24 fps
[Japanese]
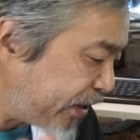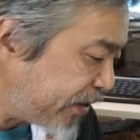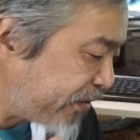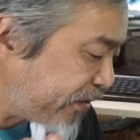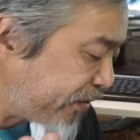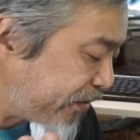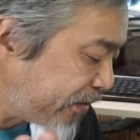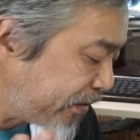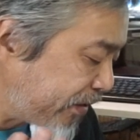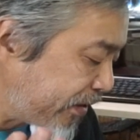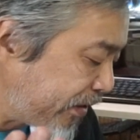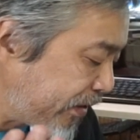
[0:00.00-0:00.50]

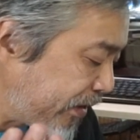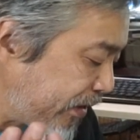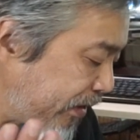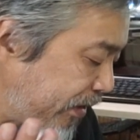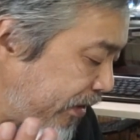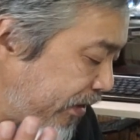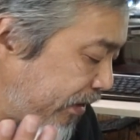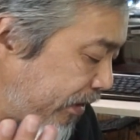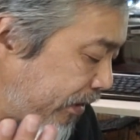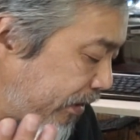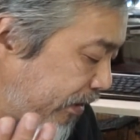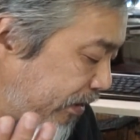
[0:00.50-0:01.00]
術
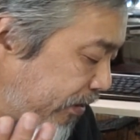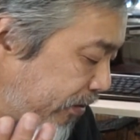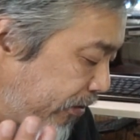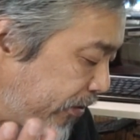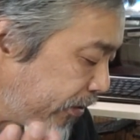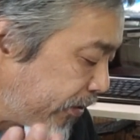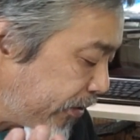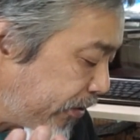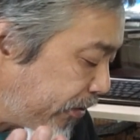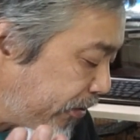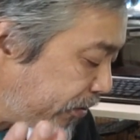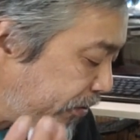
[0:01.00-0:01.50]

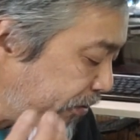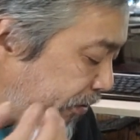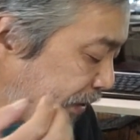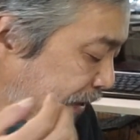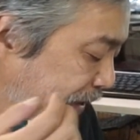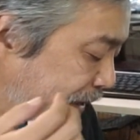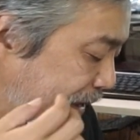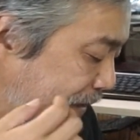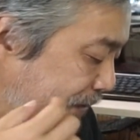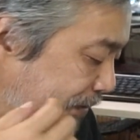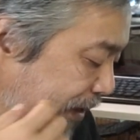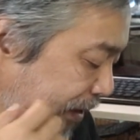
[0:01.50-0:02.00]
供与を
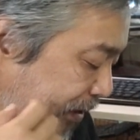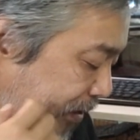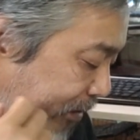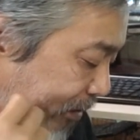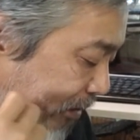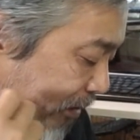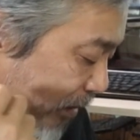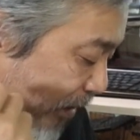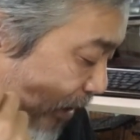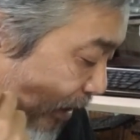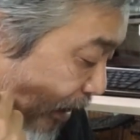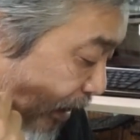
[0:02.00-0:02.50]
行ってます
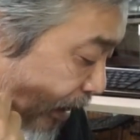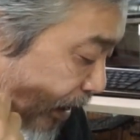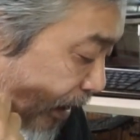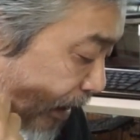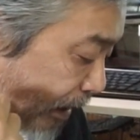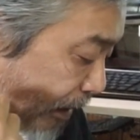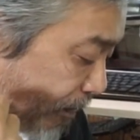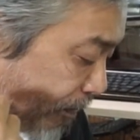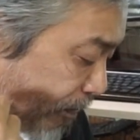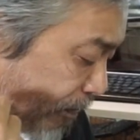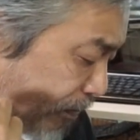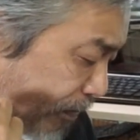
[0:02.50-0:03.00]
んで、
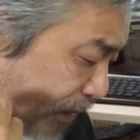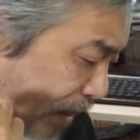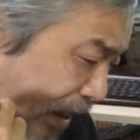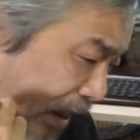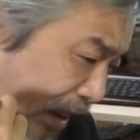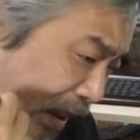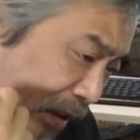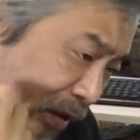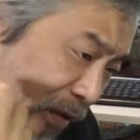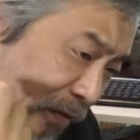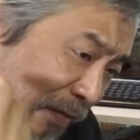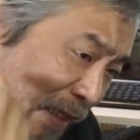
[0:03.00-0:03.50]

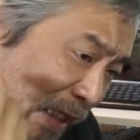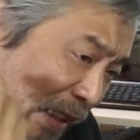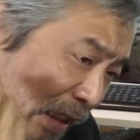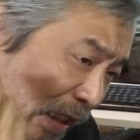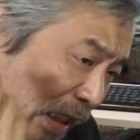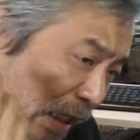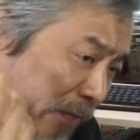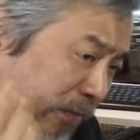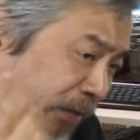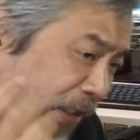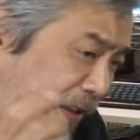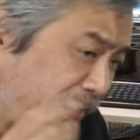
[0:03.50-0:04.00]
あとまあ
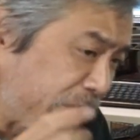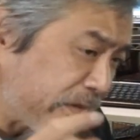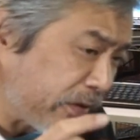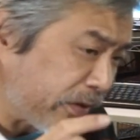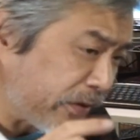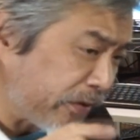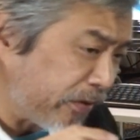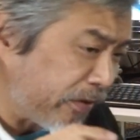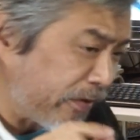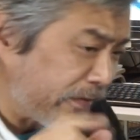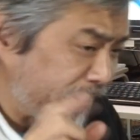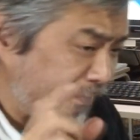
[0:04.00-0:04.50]
ガンビラス
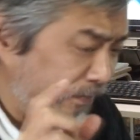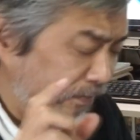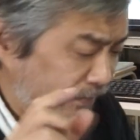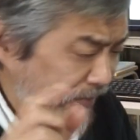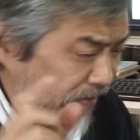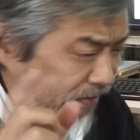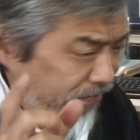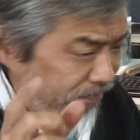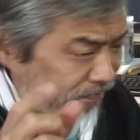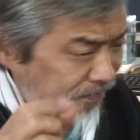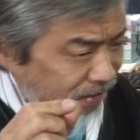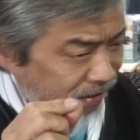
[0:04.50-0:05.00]
との、
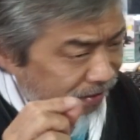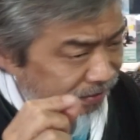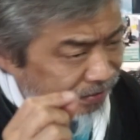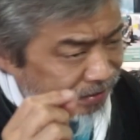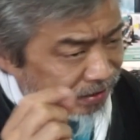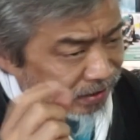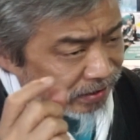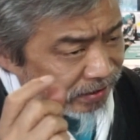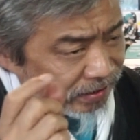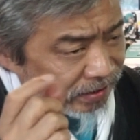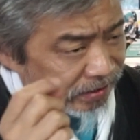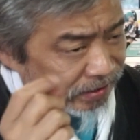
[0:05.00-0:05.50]
まあ、
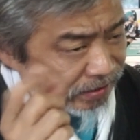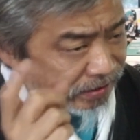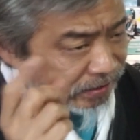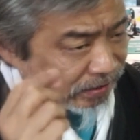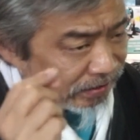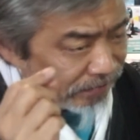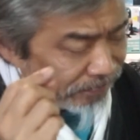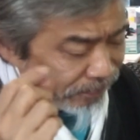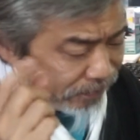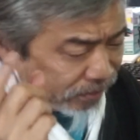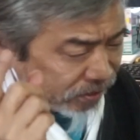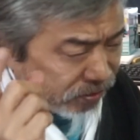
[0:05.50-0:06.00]
さっき言っ
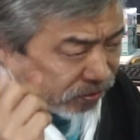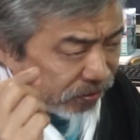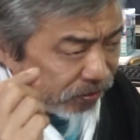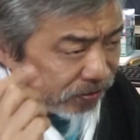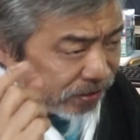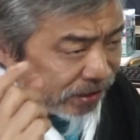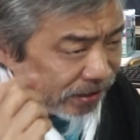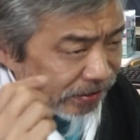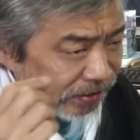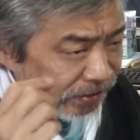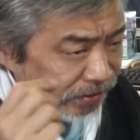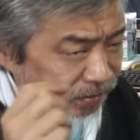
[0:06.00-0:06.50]
た交
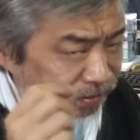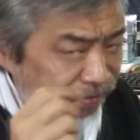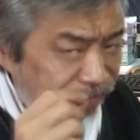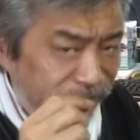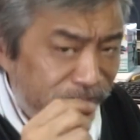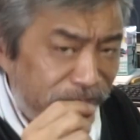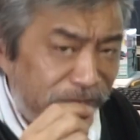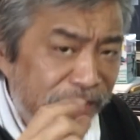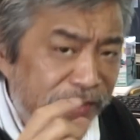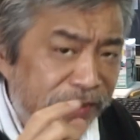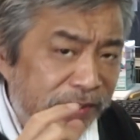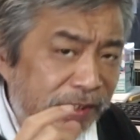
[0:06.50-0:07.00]
換による
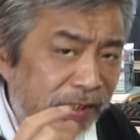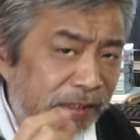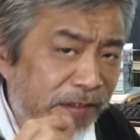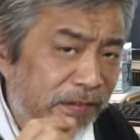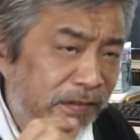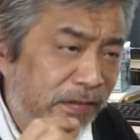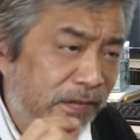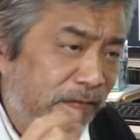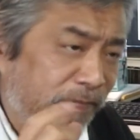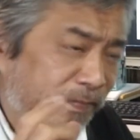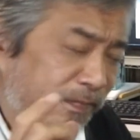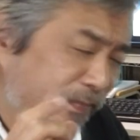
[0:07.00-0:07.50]
密
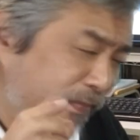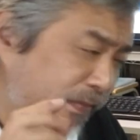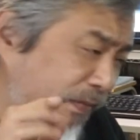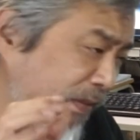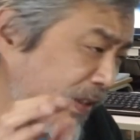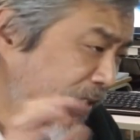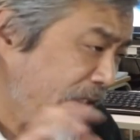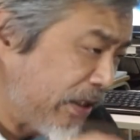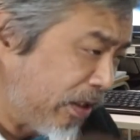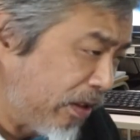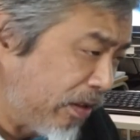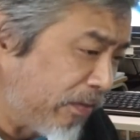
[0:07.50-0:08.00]
約、
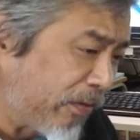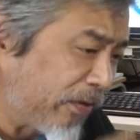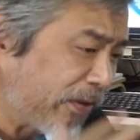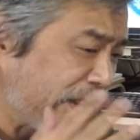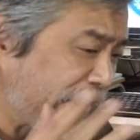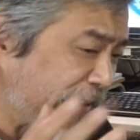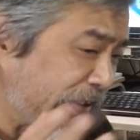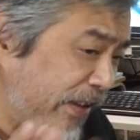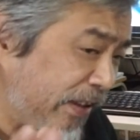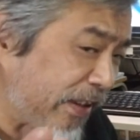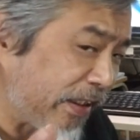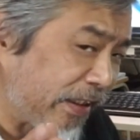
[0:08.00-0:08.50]

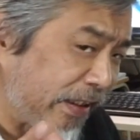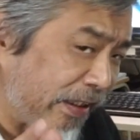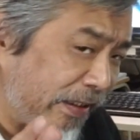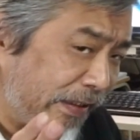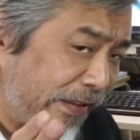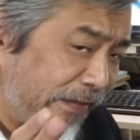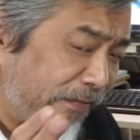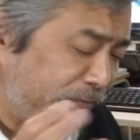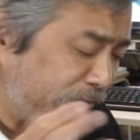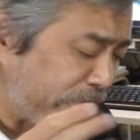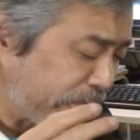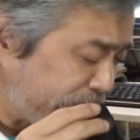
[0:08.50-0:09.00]
表に出てない
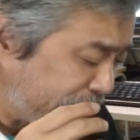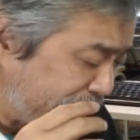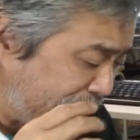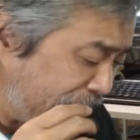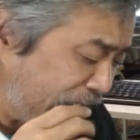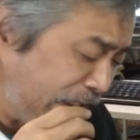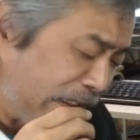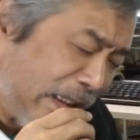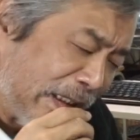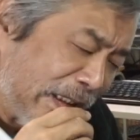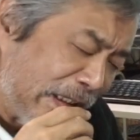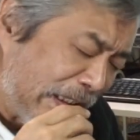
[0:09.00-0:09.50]
もの
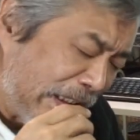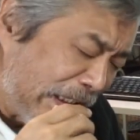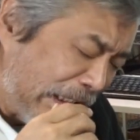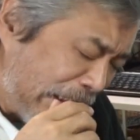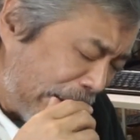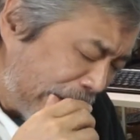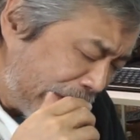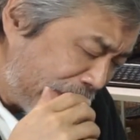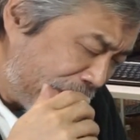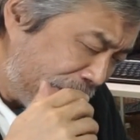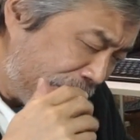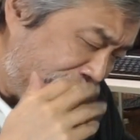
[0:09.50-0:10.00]
は
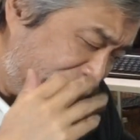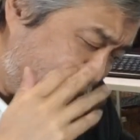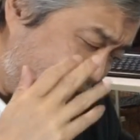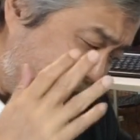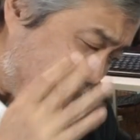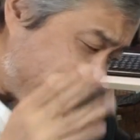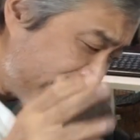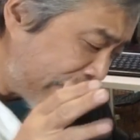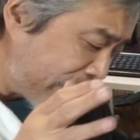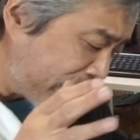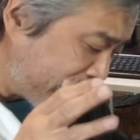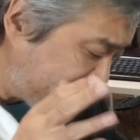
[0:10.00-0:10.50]
次
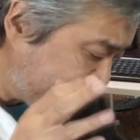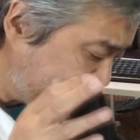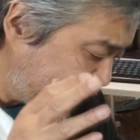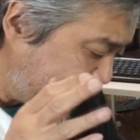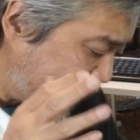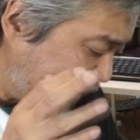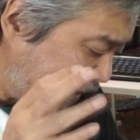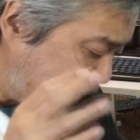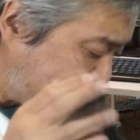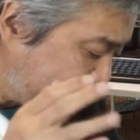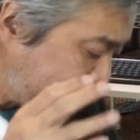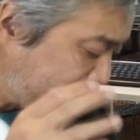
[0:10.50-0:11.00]
出してくるんじゃ
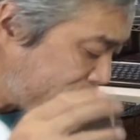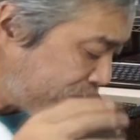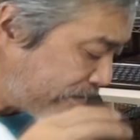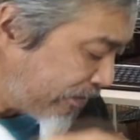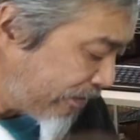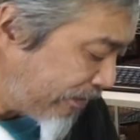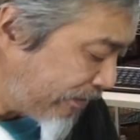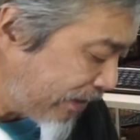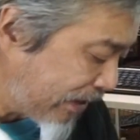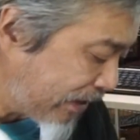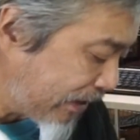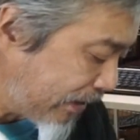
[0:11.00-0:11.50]
ないかなと思い
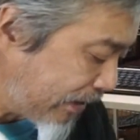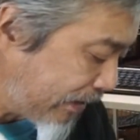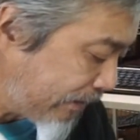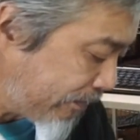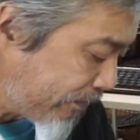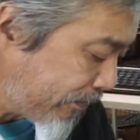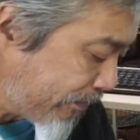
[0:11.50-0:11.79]
ます。